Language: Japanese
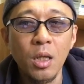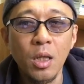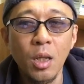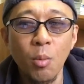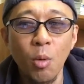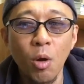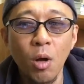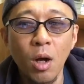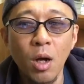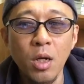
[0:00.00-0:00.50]

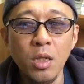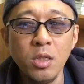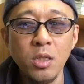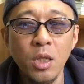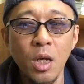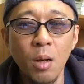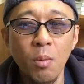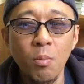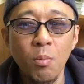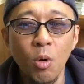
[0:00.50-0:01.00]
でも解
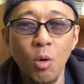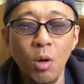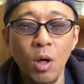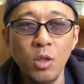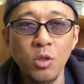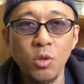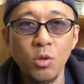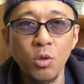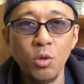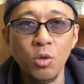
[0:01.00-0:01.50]
散も
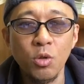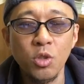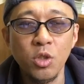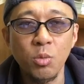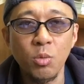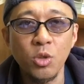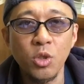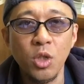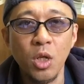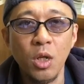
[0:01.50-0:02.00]
活動休
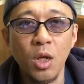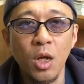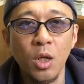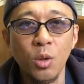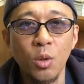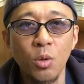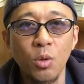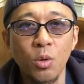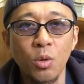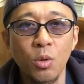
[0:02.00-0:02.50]
止もしてな
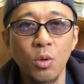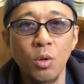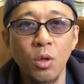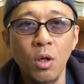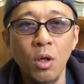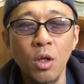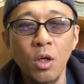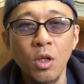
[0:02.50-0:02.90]
いという